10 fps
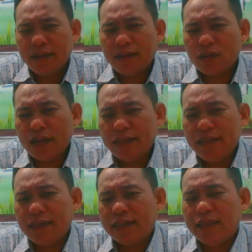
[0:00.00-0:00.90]
nó có
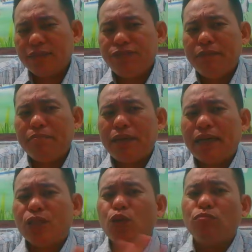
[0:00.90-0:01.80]
những cái thước phim mà nó
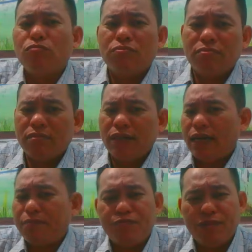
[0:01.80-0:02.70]
trùng
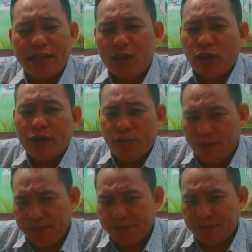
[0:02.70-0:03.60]
lập về cái nội dung